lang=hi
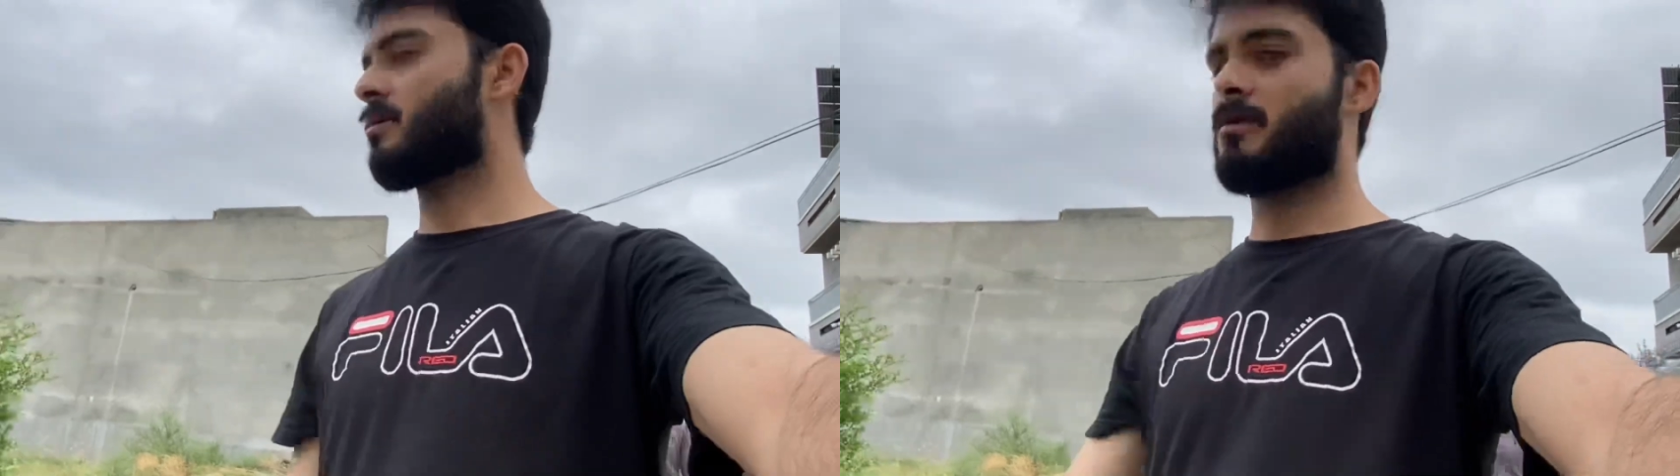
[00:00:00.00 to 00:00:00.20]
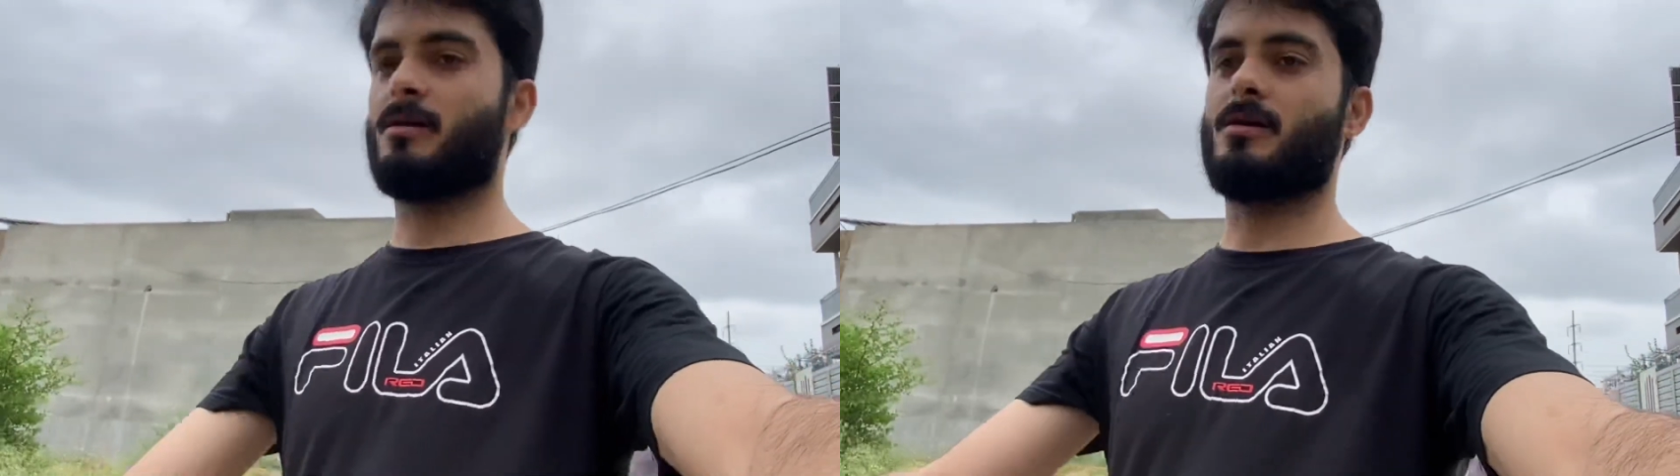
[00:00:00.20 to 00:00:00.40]

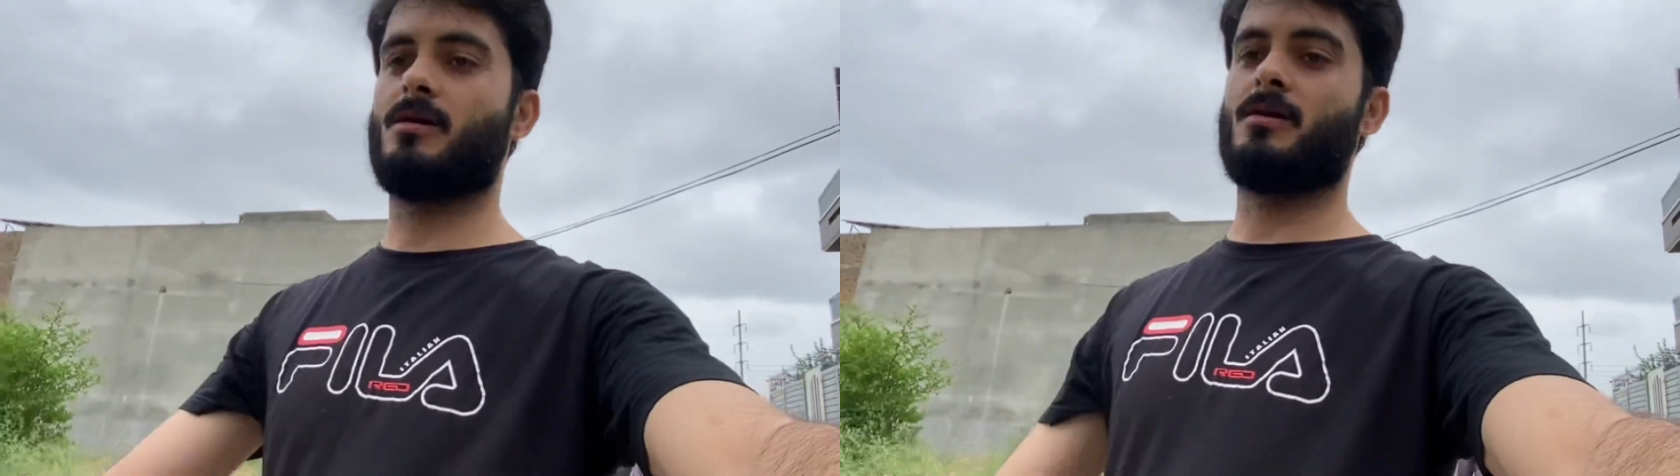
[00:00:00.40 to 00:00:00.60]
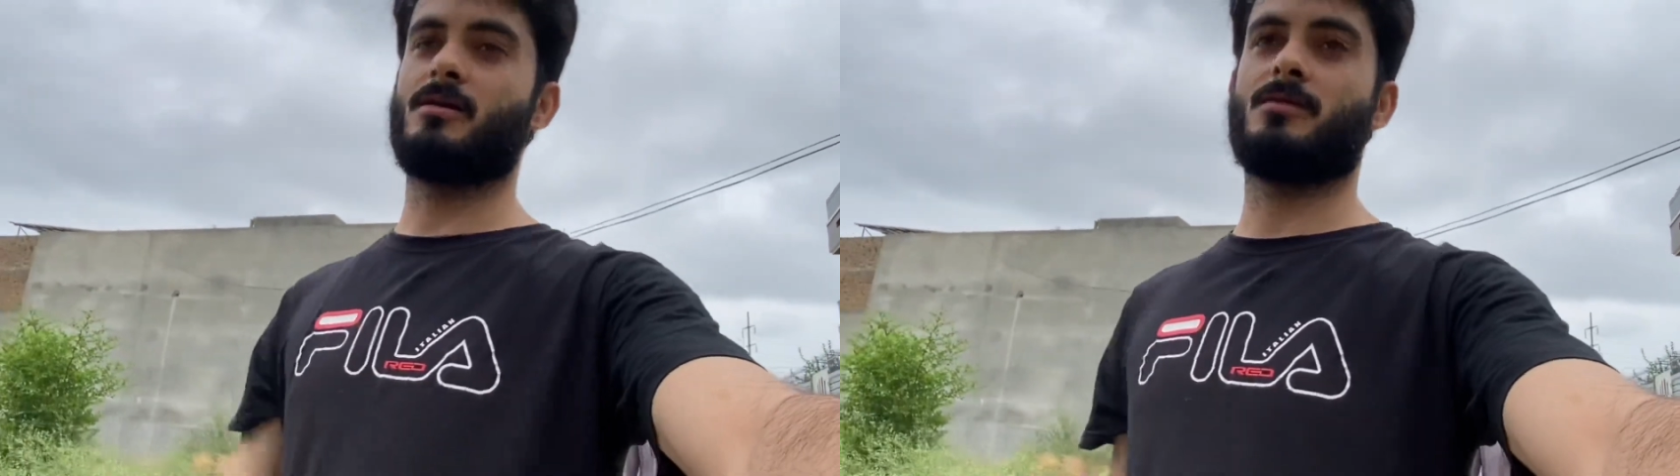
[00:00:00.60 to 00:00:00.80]

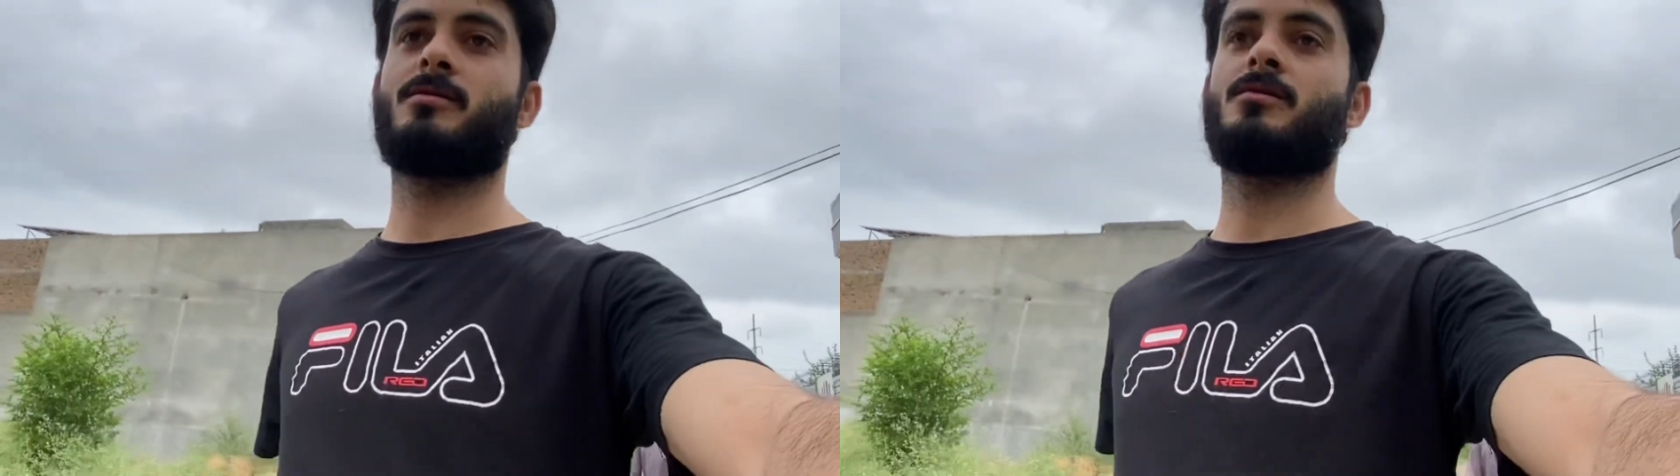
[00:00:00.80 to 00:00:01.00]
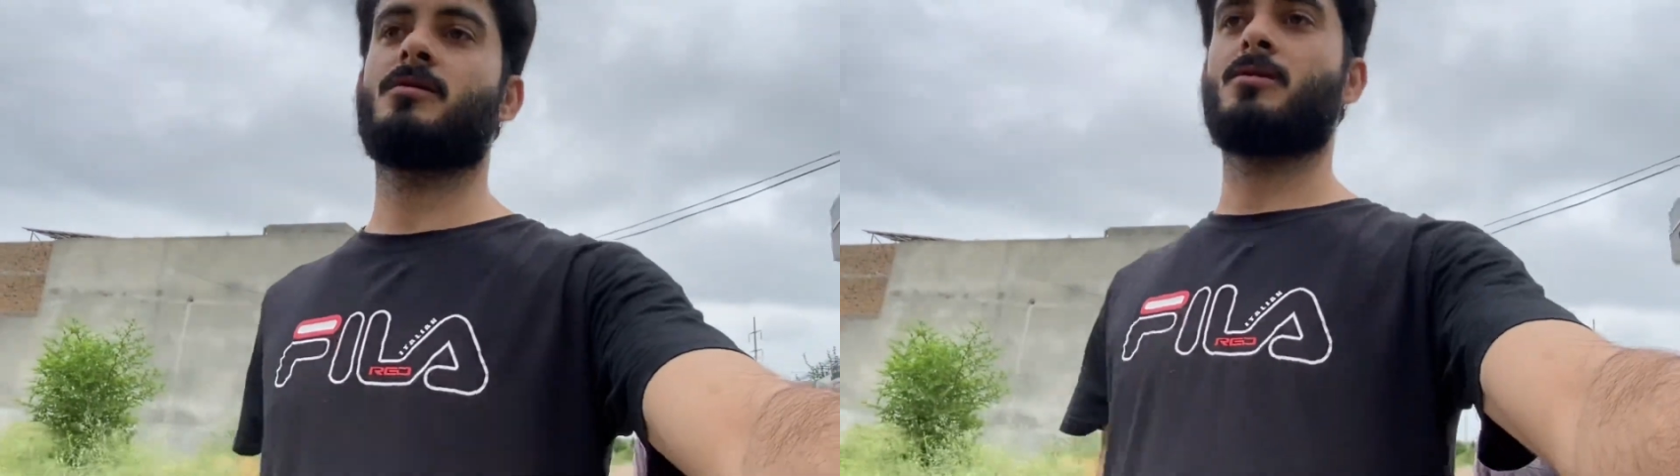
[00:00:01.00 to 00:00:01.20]
हाँ
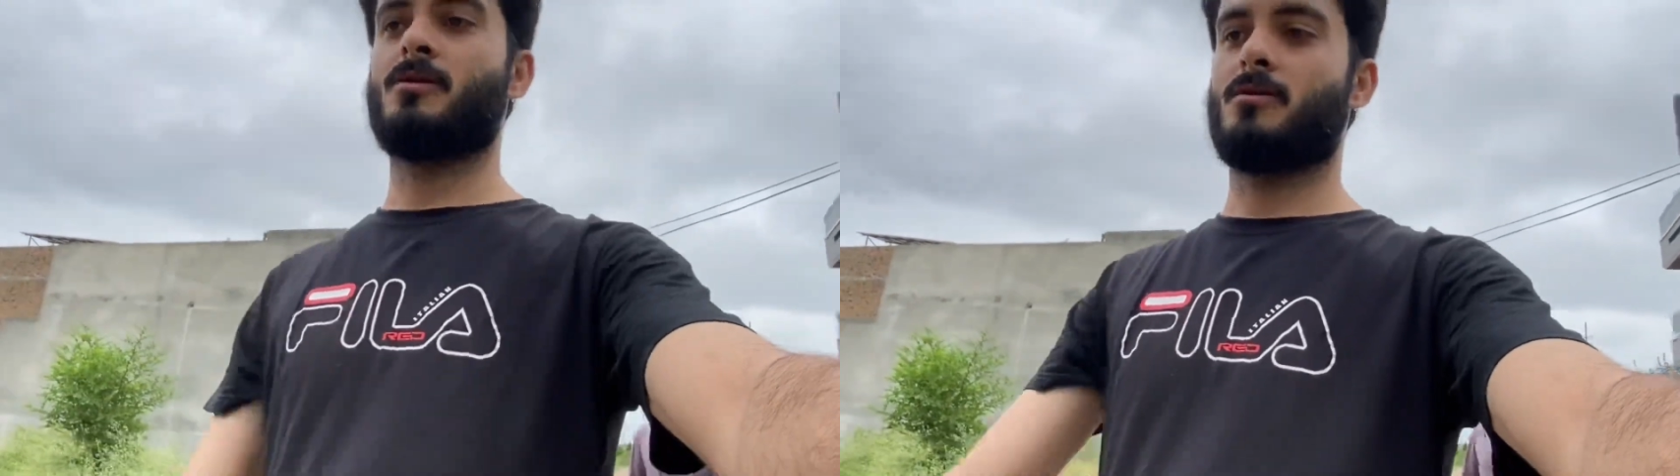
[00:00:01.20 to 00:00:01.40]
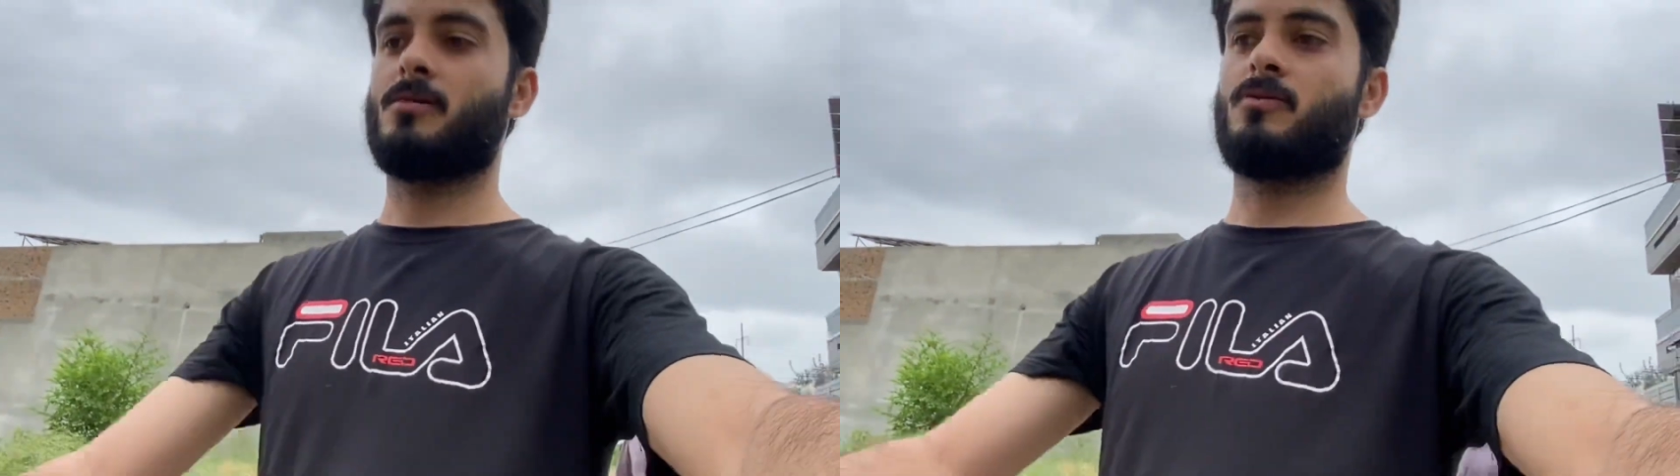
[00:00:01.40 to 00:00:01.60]

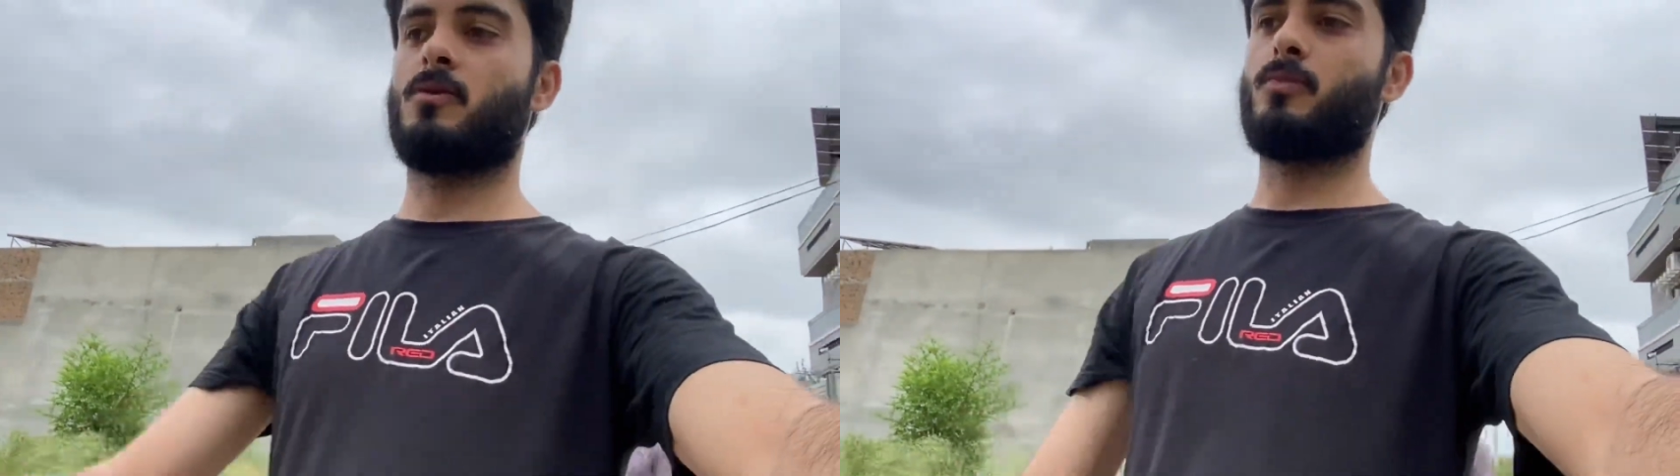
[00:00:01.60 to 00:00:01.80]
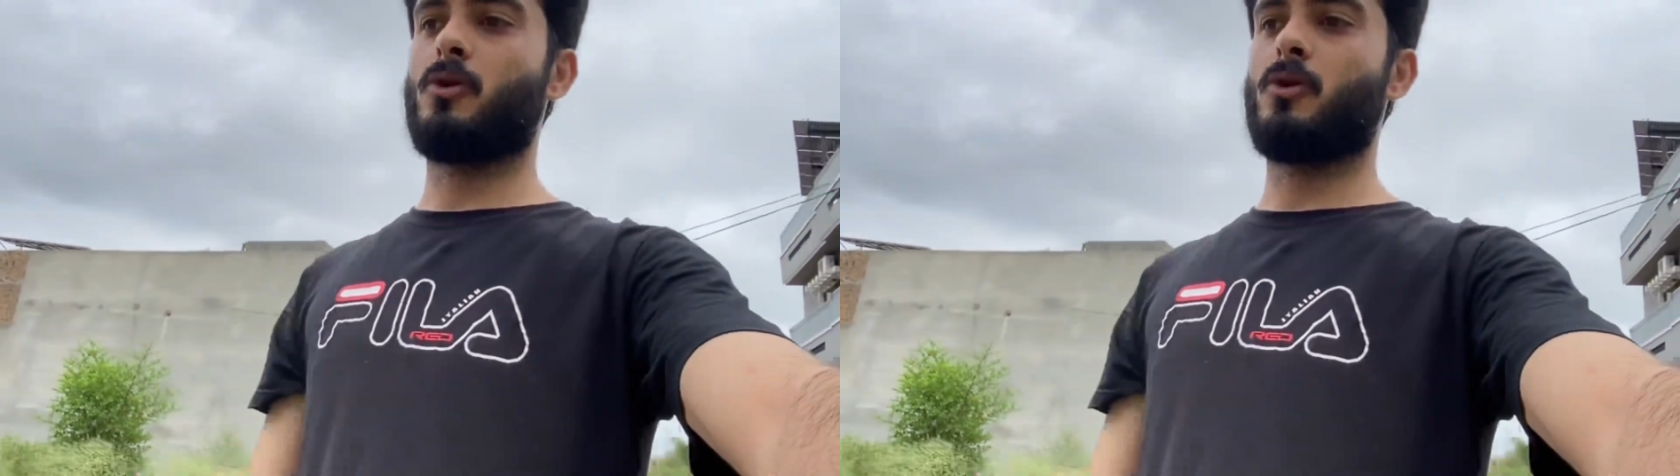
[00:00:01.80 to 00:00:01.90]
वो